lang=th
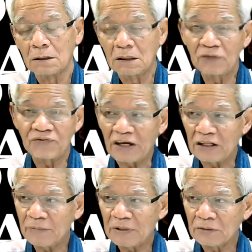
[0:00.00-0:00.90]
คือไฟ
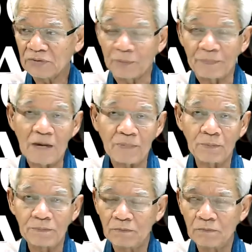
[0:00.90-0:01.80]
ที่มันสปาร์ปุ๊บ
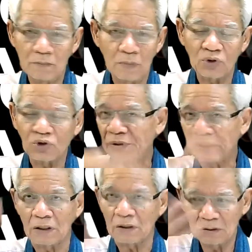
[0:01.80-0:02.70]
อัตโนมั
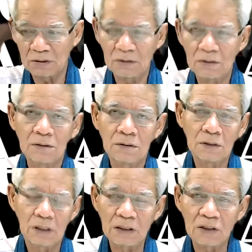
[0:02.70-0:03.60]
ติ
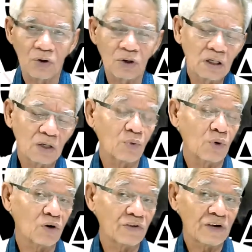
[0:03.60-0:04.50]
เรื่องของเครื่องอุปก
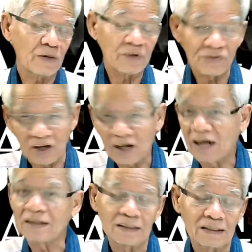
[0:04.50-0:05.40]
รณ์ไฟฟ้ามันจะเสียหาย
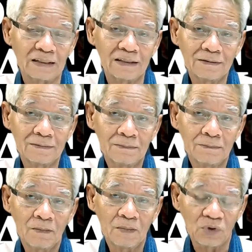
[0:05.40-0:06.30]
ทันที
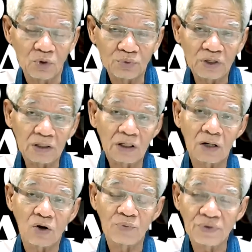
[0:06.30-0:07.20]
โดยยิ่งเรื่อง
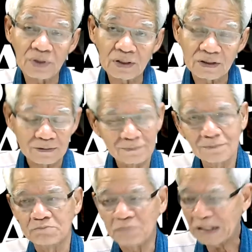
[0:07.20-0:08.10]
คอมพิวเตอร์
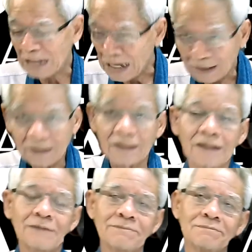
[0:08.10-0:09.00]
ไม่ได้เลยนะค
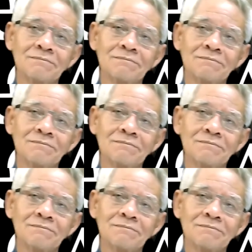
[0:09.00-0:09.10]
รับ